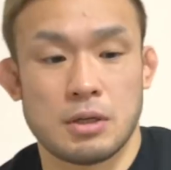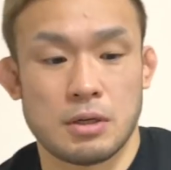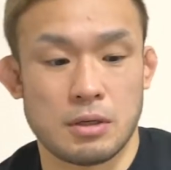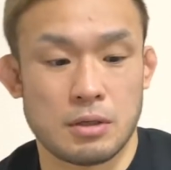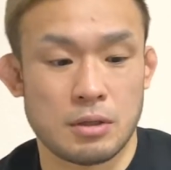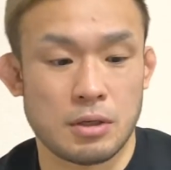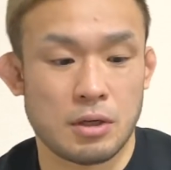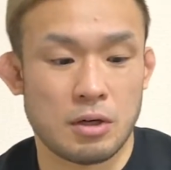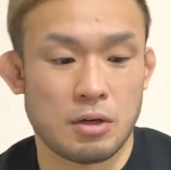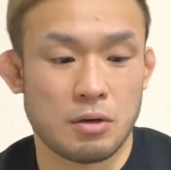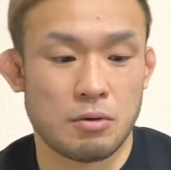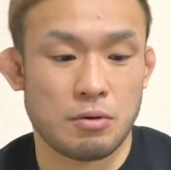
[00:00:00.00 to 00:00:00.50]
はい。
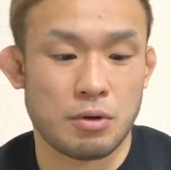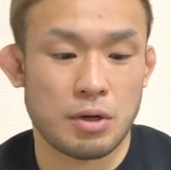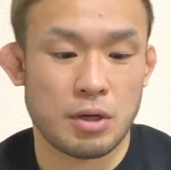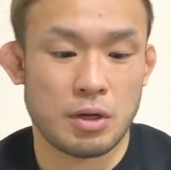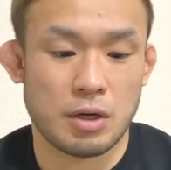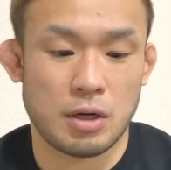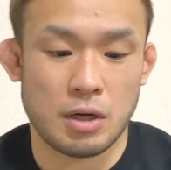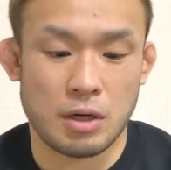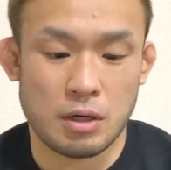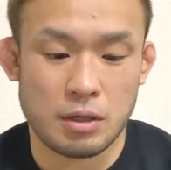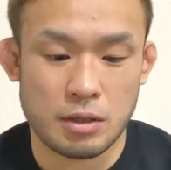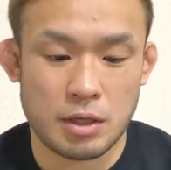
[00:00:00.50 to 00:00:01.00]
だからこ
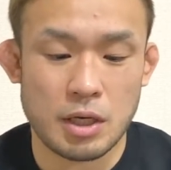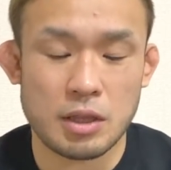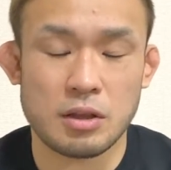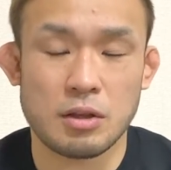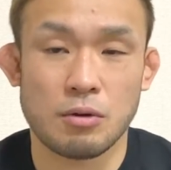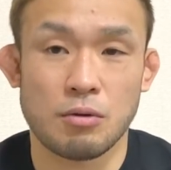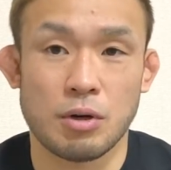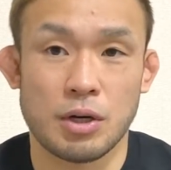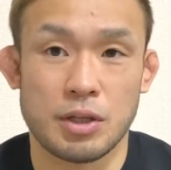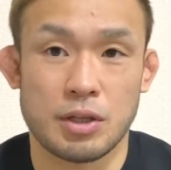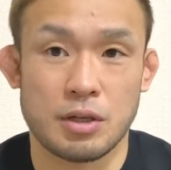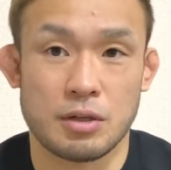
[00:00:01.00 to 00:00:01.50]
れ蹴った
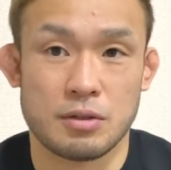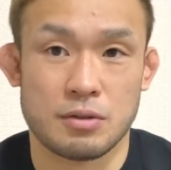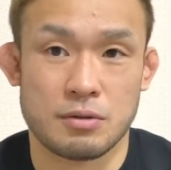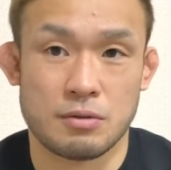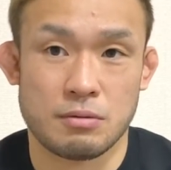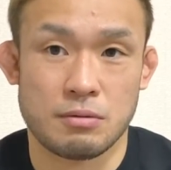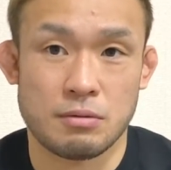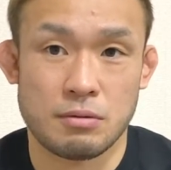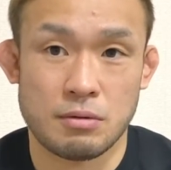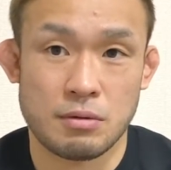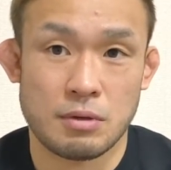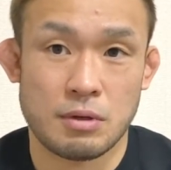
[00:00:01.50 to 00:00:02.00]
方が痛いですよ。